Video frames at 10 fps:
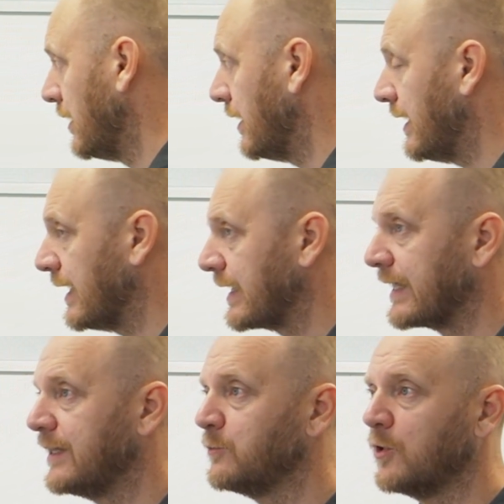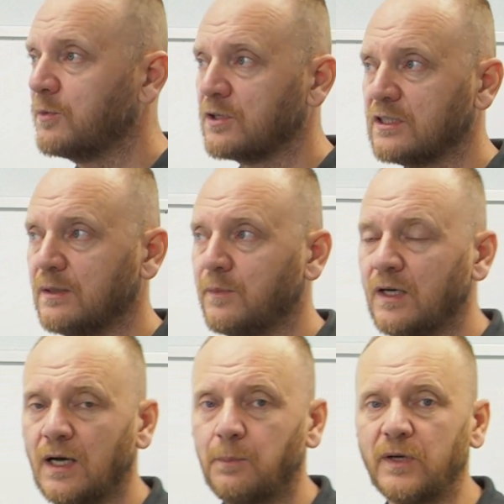А каким образом
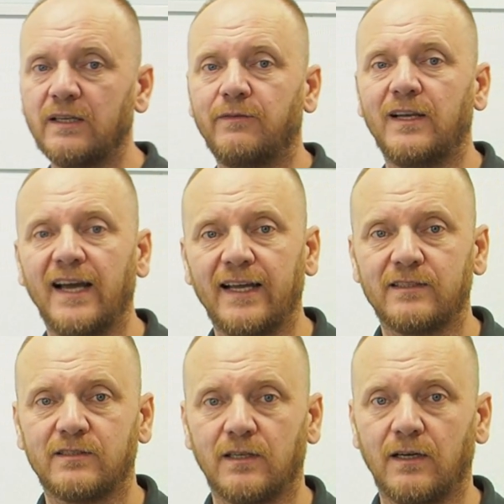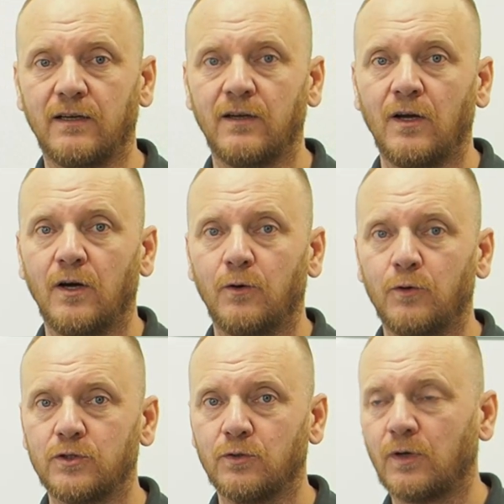появляется
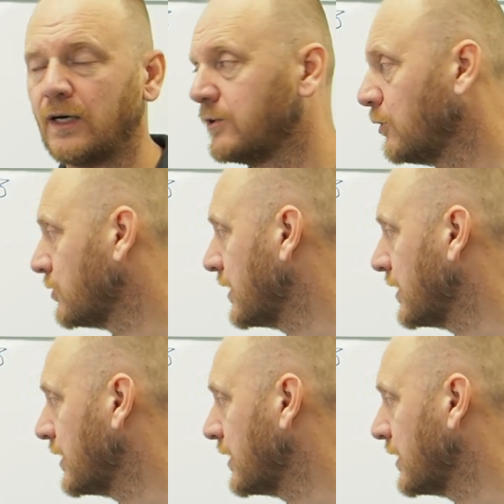остеохондроз?